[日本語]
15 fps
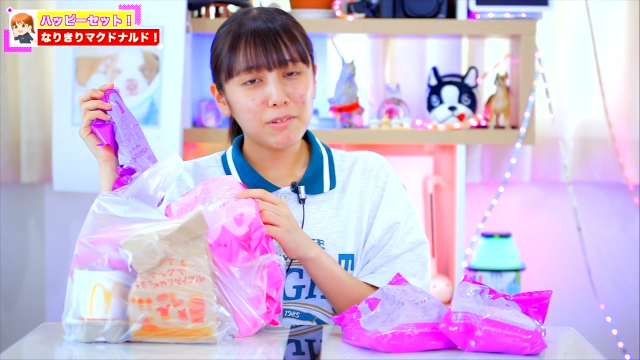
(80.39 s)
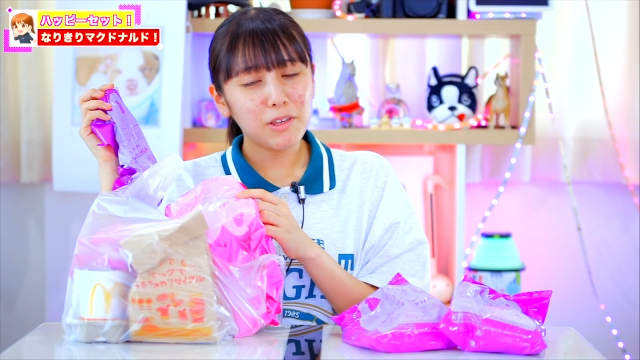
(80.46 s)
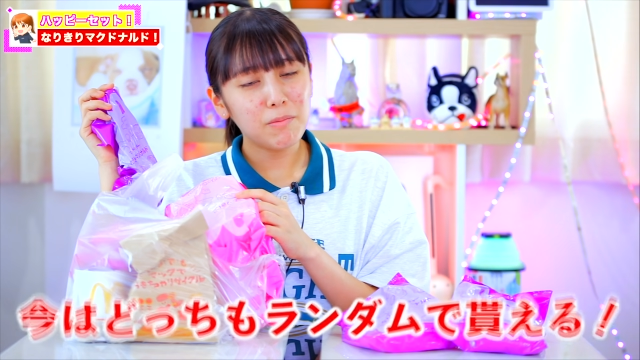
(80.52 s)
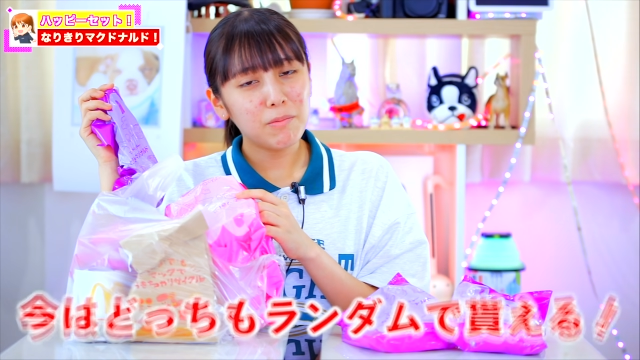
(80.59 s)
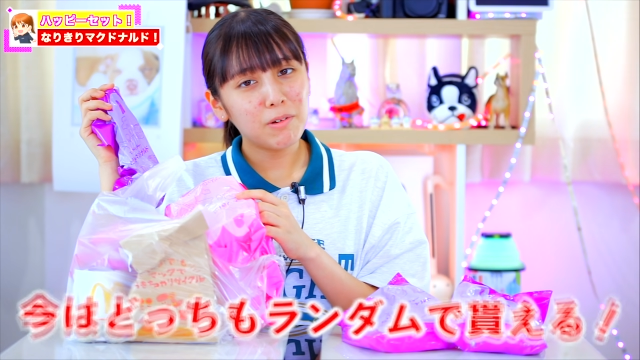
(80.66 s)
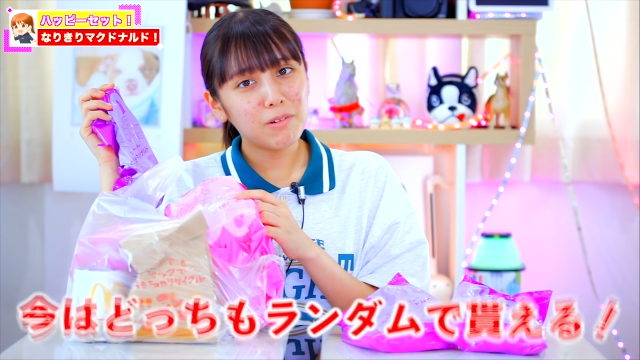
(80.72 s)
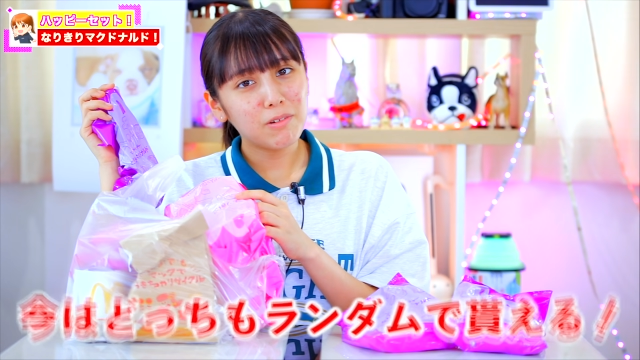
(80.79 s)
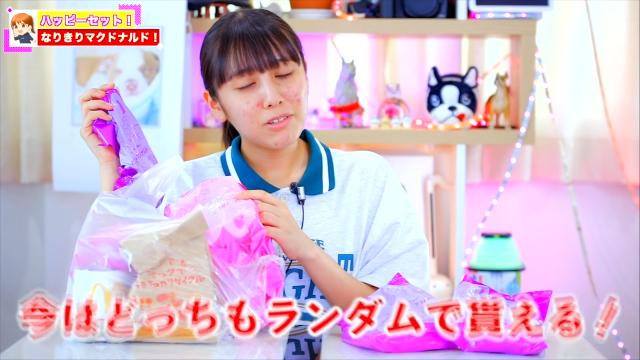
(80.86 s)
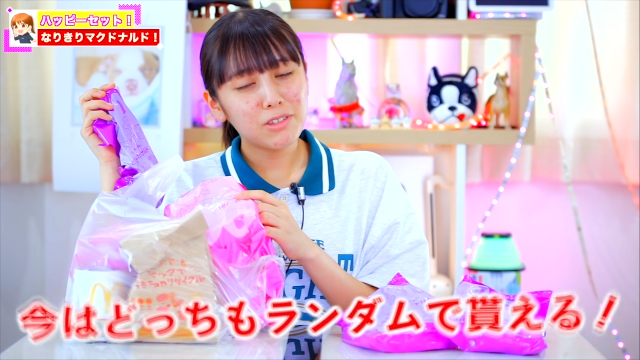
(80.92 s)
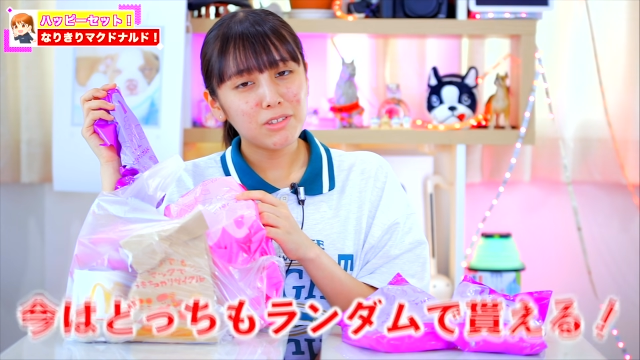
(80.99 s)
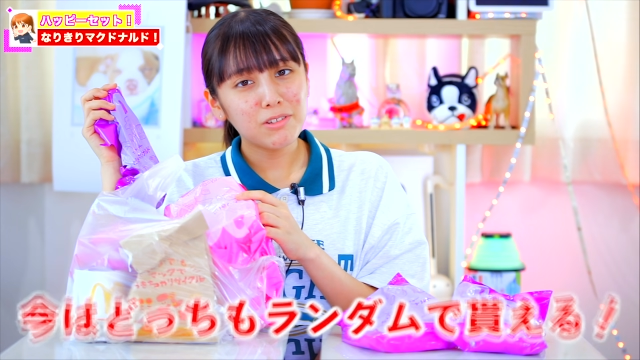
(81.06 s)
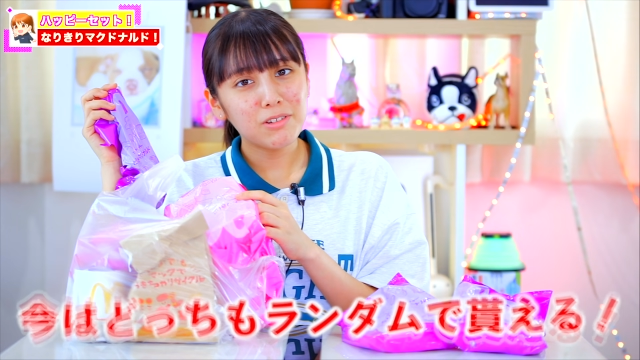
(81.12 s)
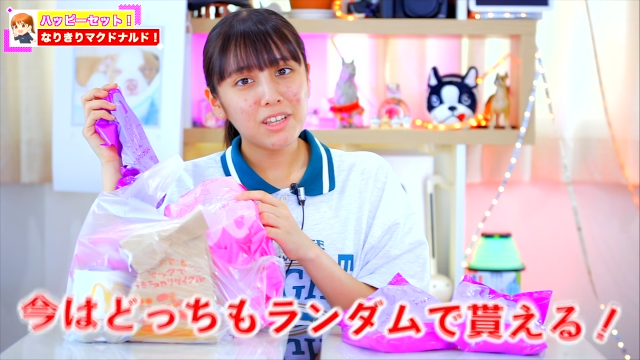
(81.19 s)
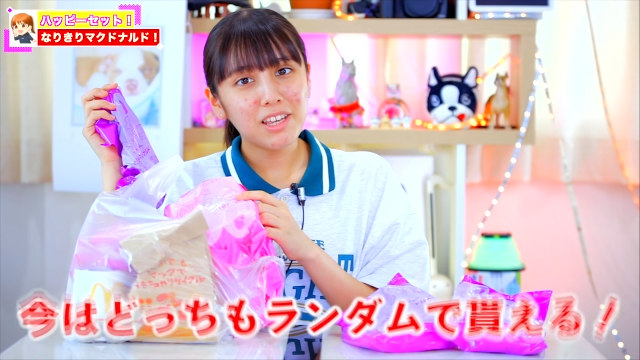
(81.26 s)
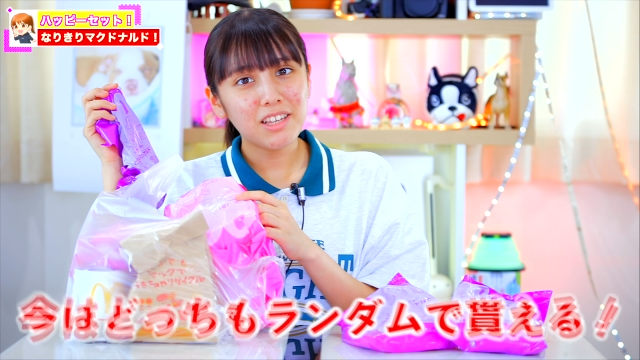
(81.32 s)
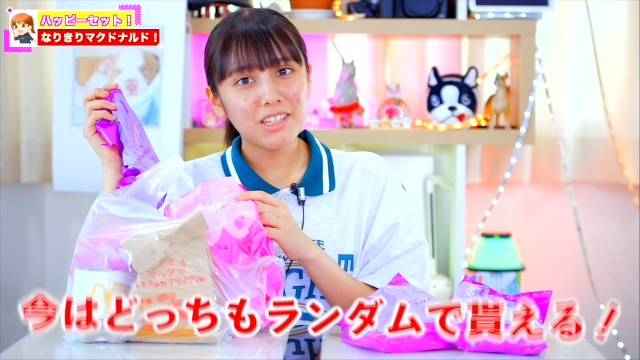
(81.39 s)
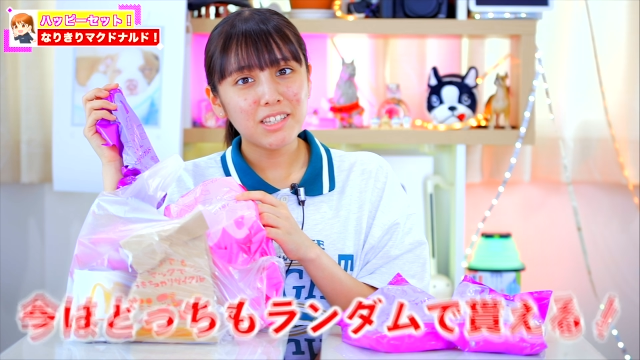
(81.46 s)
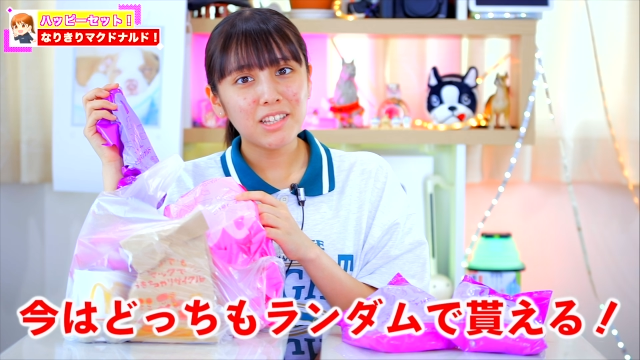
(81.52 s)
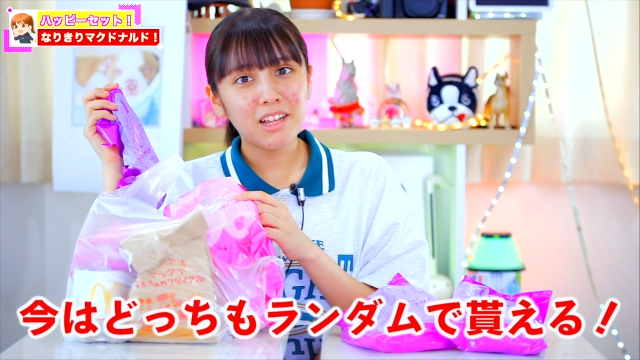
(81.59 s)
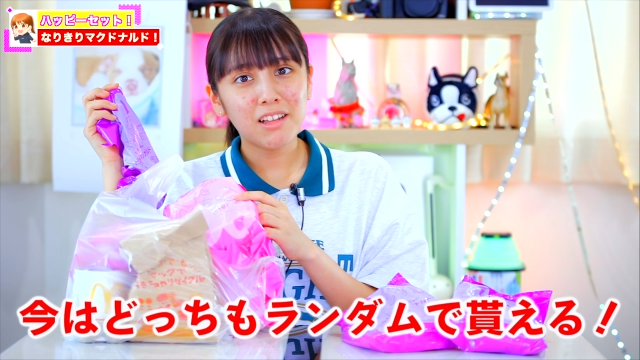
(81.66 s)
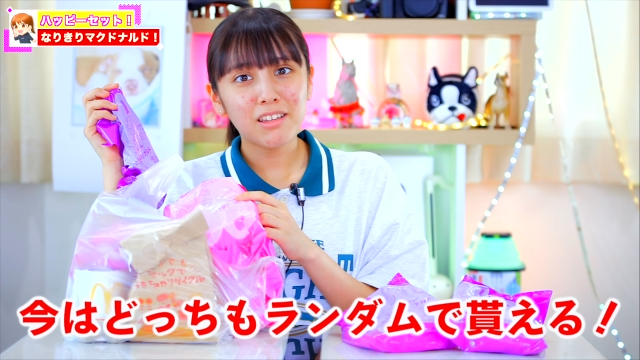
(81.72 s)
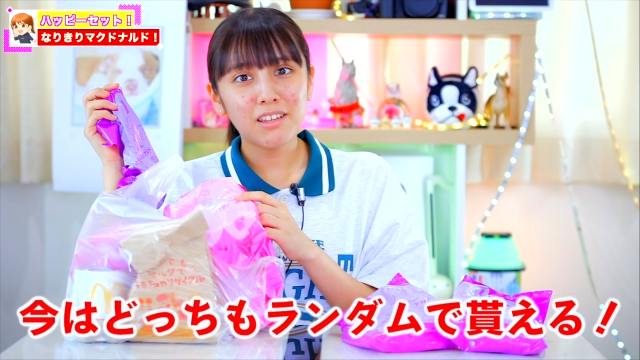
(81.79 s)
今は普通にい
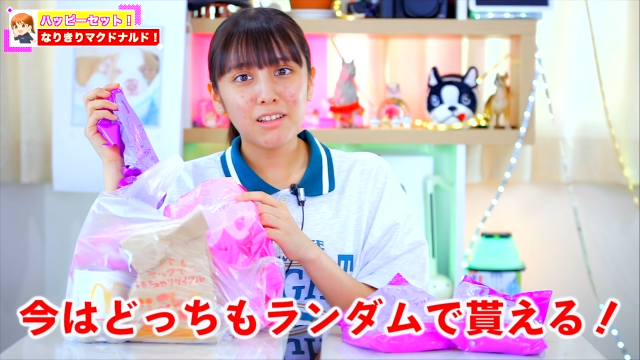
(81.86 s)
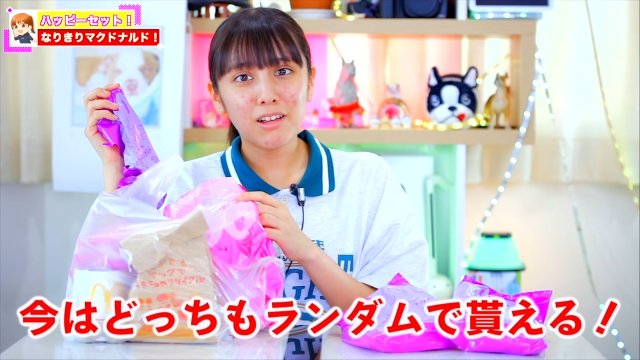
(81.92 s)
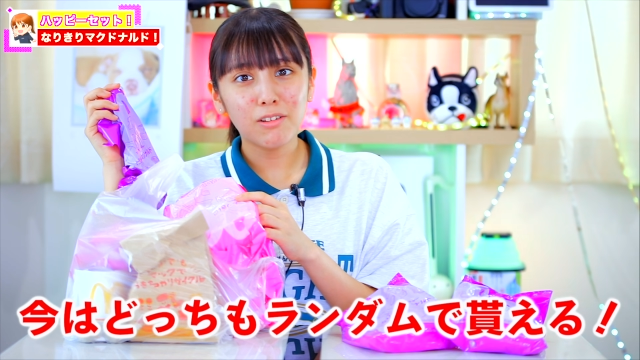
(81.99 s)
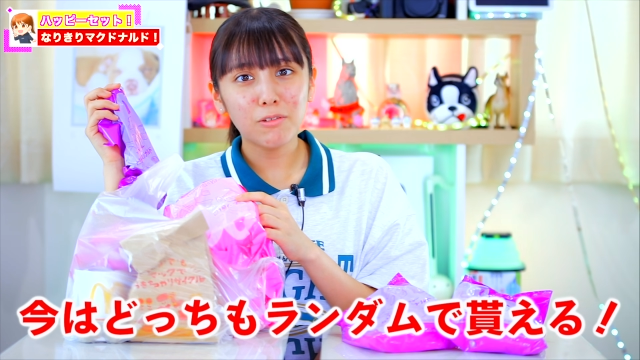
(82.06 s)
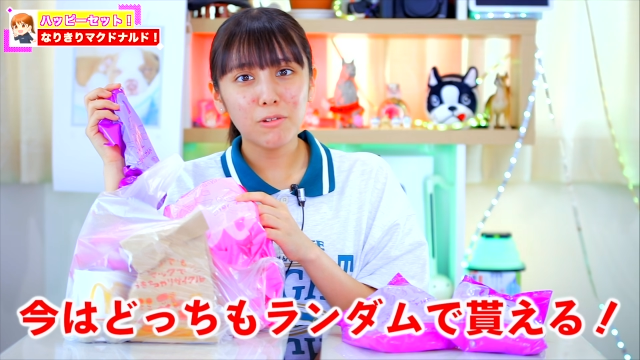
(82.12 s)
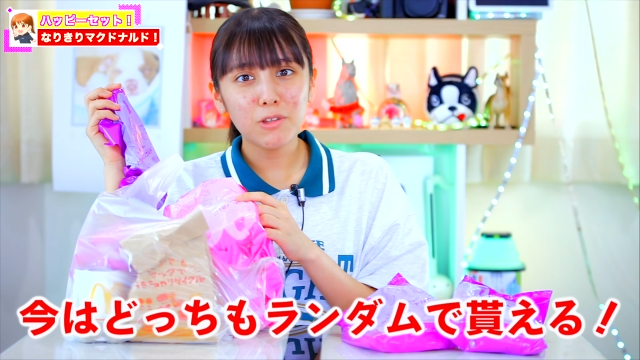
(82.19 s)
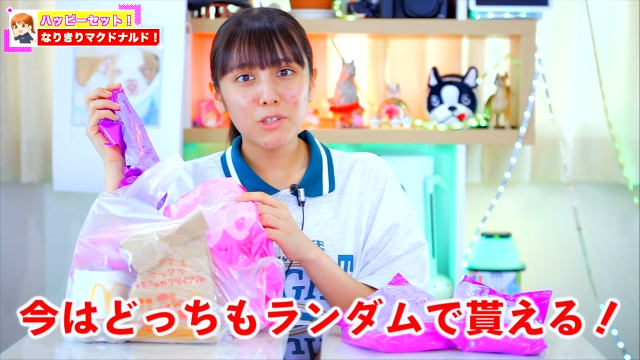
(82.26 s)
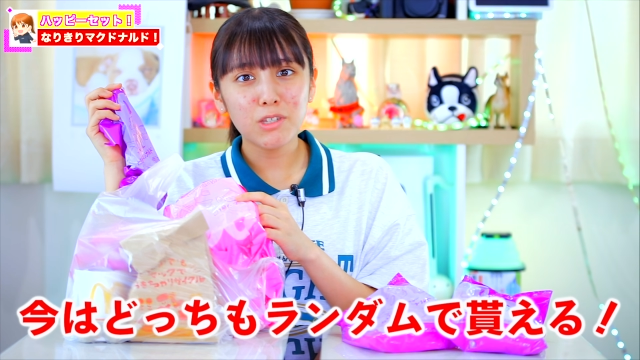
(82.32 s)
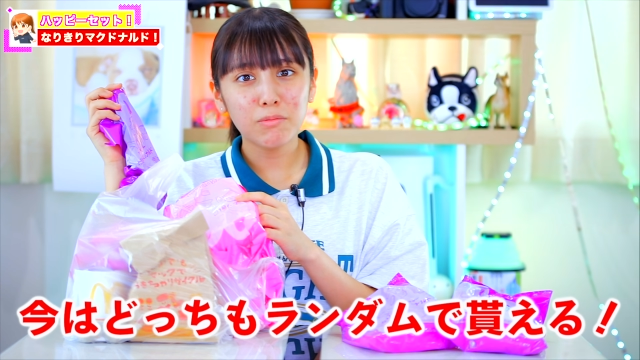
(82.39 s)
ちだんにだんどっ